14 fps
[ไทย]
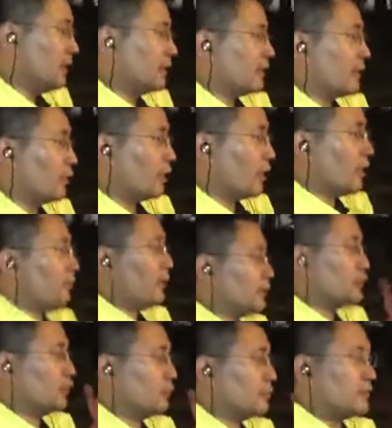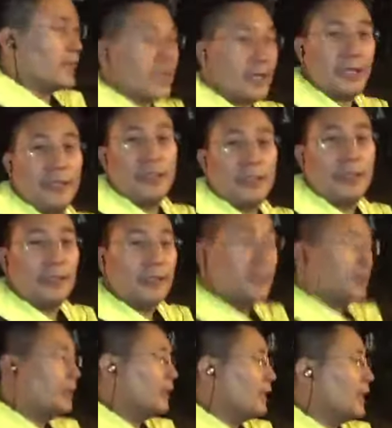แต่ของเขาพอจบเสร็จ
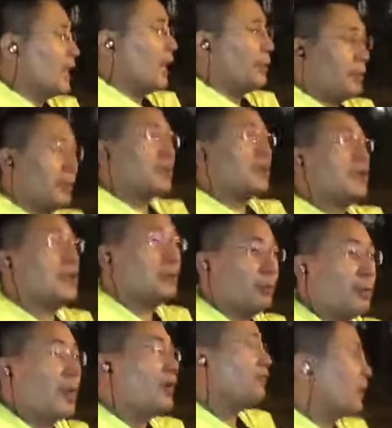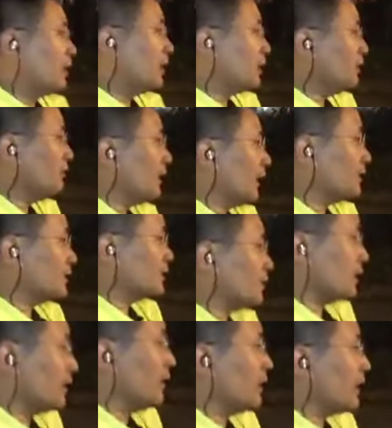เอาเป็นว่าตอนนี้ที่ผมเล่าให้ฟังก็คือว่าหลังจากเสร็จ
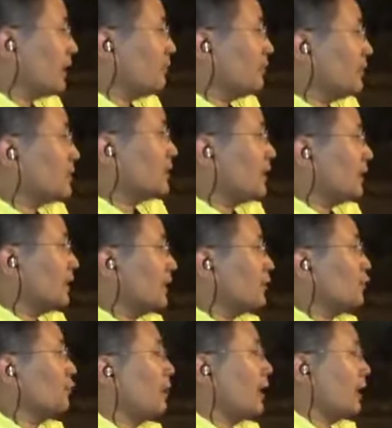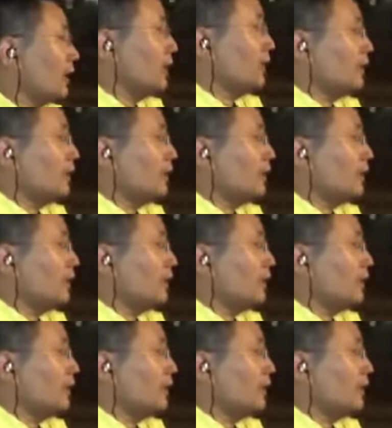ก็แล้วกันมันจะเห็นอะไรอยู่บ้าง